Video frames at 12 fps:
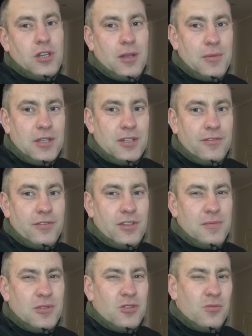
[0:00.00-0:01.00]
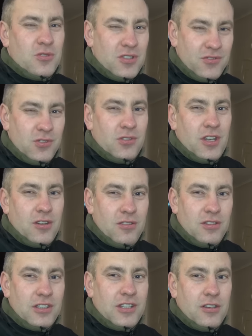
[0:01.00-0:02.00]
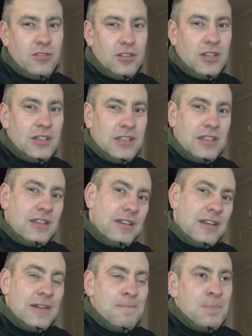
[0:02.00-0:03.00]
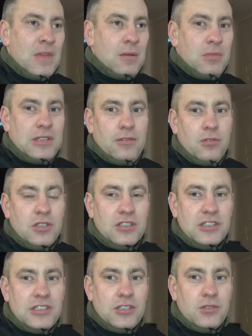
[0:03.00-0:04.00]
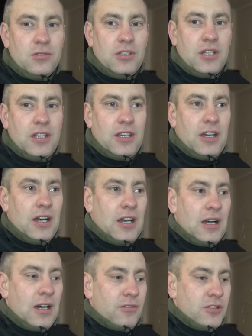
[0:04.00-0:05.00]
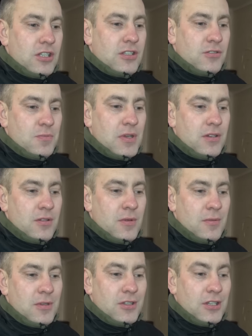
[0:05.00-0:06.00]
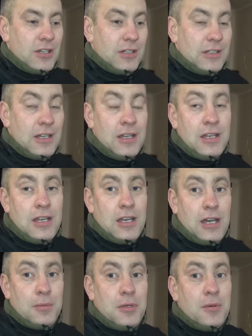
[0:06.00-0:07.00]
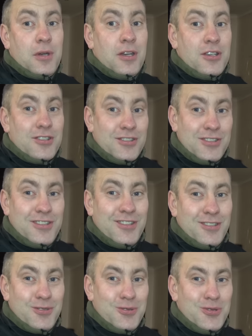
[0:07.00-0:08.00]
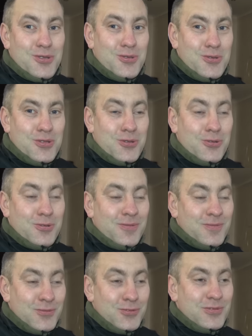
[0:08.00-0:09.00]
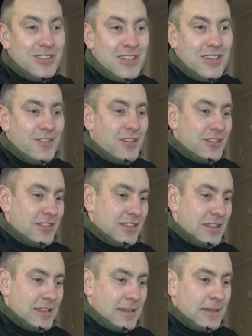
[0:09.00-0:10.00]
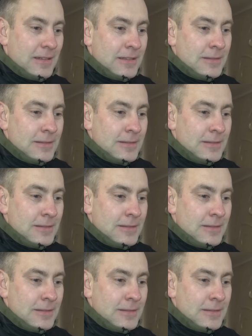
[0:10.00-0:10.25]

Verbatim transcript: километров. И потом уже все, дорога, дорога, и бытовуха затянула. А вот эти вот первые моменты, когда обнимаешь сына, дочку, жену, ну, такие волнительные.